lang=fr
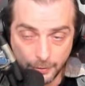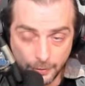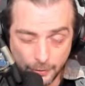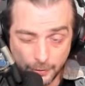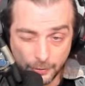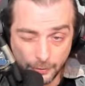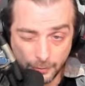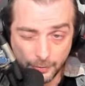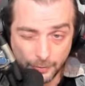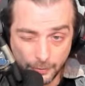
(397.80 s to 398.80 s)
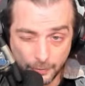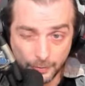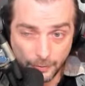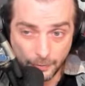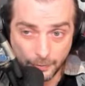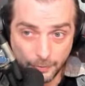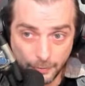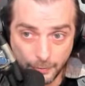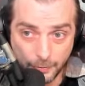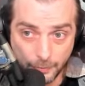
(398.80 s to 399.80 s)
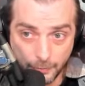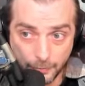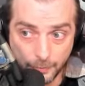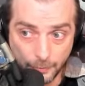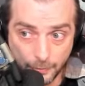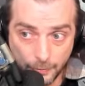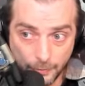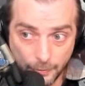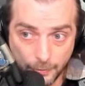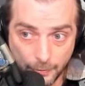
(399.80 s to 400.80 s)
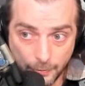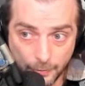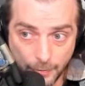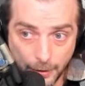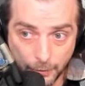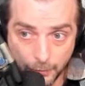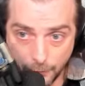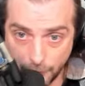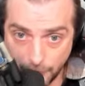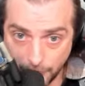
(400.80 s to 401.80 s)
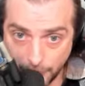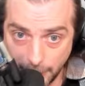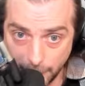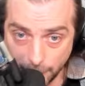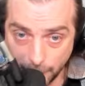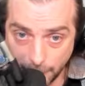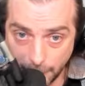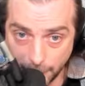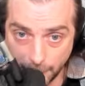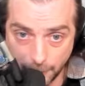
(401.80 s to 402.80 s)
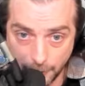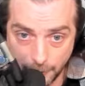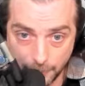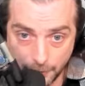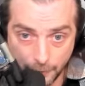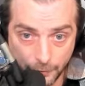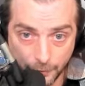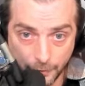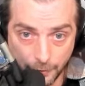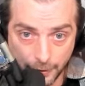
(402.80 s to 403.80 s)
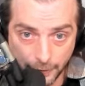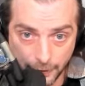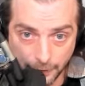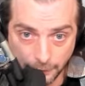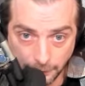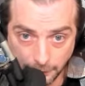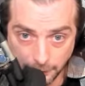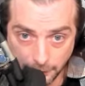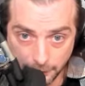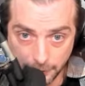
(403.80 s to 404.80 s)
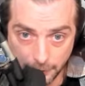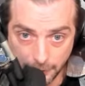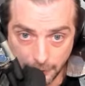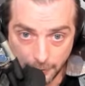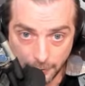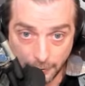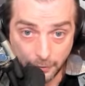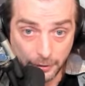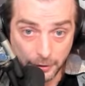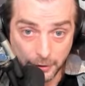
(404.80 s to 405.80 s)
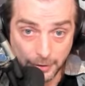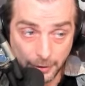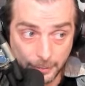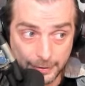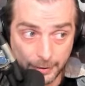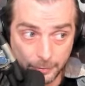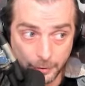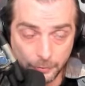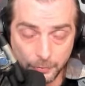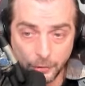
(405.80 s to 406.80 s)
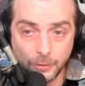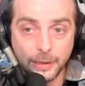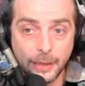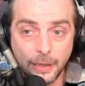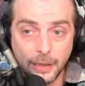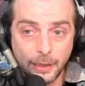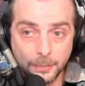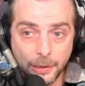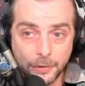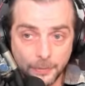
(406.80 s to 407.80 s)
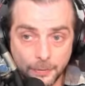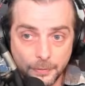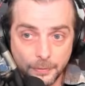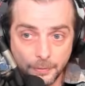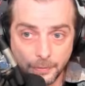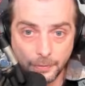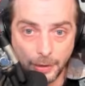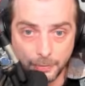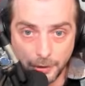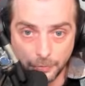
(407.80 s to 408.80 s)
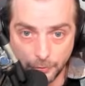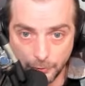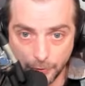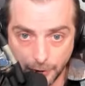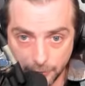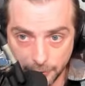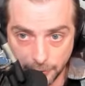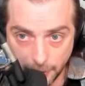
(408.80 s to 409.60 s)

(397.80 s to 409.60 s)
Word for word: 100, euh, euh, 1200 euh, millions, je crois, un tout dans le genre. de toute façon, on va le voir très vite. Hein. On va voir déjà s'il dépasse les 1 million. Non, on est à 1 million, 1 million 250.